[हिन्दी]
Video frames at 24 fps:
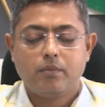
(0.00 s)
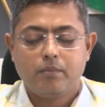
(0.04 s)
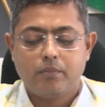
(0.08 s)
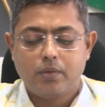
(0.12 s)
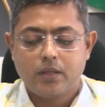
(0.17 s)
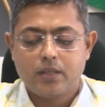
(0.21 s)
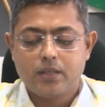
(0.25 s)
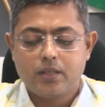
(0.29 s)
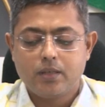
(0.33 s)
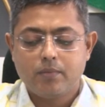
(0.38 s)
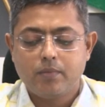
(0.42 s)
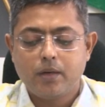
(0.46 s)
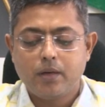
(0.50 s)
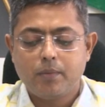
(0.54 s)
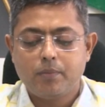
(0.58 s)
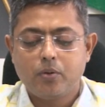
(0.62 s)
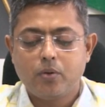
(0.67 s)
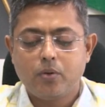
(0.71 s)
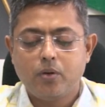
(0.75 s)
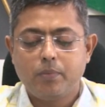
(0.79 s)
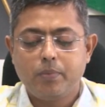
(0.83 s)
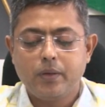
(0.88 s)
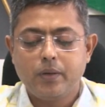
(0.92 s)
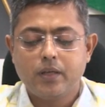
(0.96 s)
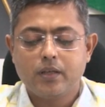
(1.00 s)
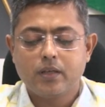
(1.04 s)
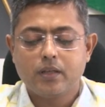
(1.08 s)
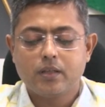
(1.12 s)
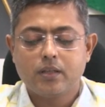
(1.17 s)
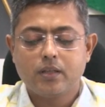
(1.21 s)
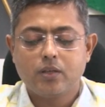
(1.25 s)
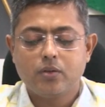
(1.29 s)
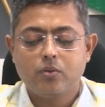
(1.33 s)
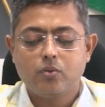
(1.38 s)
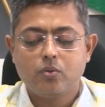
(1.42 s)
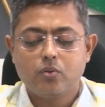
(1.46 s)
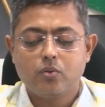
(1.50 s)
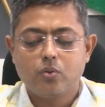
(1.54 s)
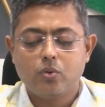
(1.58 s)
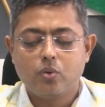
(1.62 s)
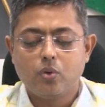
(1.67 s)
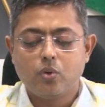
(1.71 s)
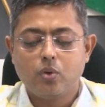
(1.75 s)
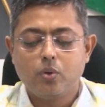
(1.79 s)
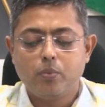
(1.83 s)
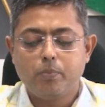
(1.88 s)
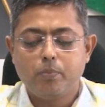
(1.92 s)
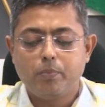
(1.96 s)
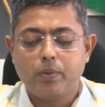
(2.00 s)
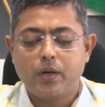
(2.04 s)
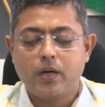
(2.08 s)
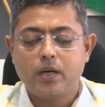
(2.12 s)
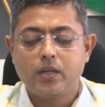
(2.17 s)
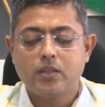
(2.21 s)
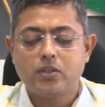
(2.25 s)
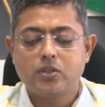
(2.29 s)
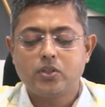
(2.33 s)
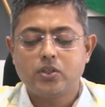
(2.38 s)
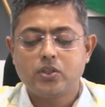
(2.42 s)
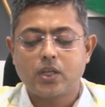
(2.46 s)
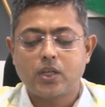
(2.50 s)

फिर से मैं आपको रिपीट करता हूँ दो पाँच